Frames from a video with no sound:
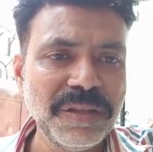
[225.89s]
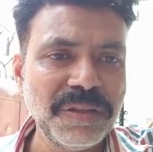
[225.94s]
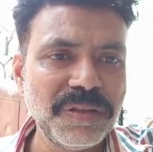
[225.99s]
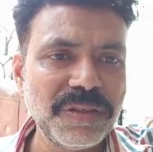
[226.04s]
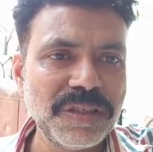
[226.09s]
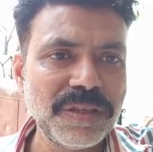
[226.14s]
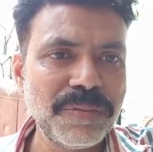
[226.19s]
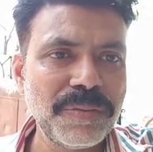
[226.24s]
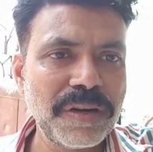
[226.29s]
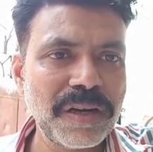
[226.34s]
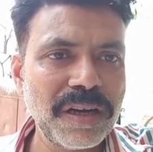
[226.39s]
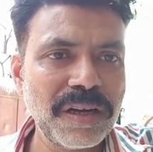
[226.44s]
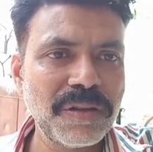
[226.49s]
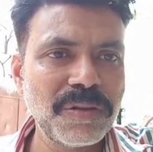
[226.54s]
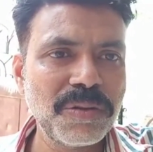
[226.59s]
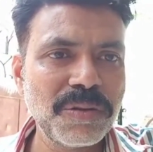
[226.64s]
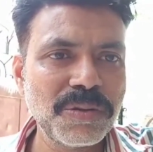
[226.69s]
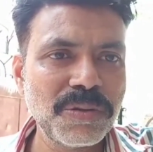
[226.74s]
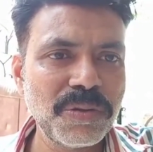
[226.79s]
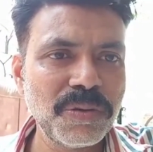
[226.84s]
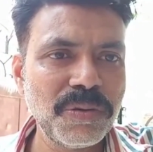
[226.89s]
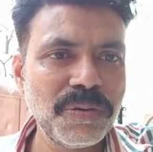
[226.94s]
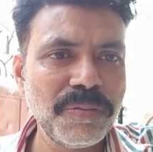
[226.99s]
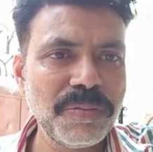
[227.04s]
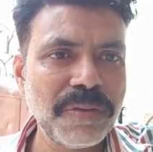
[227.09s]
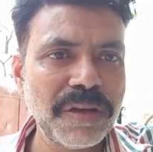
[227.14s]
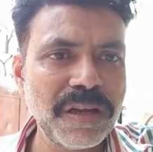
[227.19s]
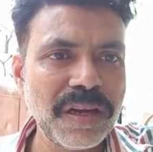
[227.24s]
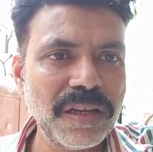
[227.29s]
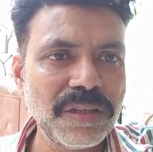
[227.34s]
तो इसी प्रकार दोस्तों
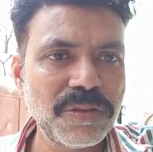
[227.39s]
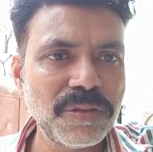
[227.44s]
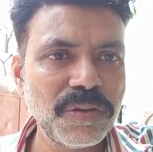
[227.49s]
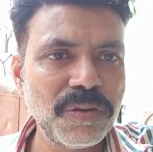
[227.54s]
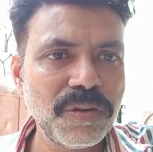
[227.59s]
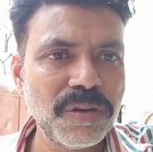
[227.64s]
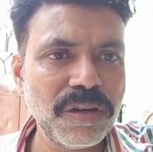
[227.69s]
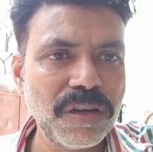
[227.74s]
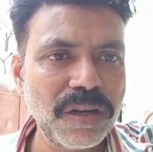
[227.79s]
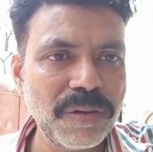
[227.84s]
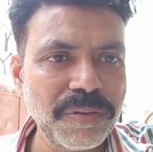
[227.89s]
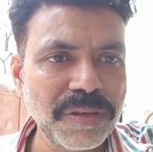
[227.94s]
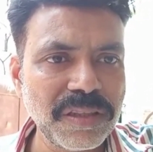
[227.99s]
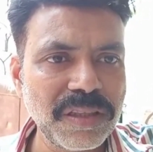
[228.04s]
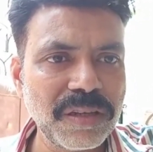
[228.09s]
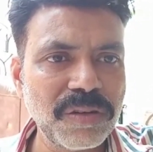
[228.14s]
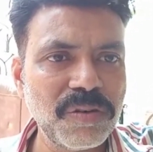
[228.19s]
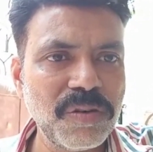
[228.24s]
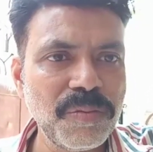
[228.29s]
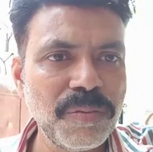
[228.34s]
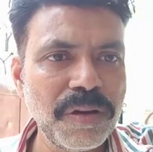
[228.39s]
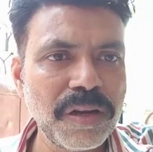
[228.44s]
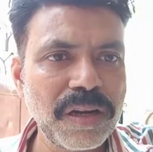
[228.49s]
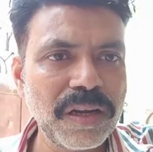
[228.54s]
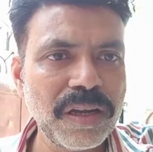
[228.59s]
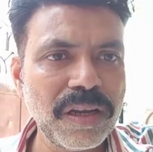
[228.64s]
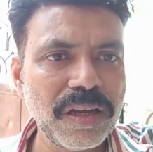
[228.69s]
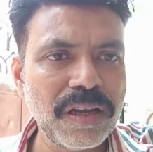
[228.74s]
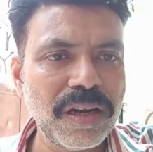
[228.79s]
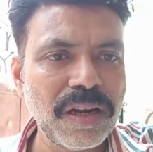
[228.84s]
मेरा जो अभी तक उम्र
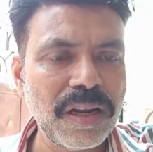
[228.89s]
है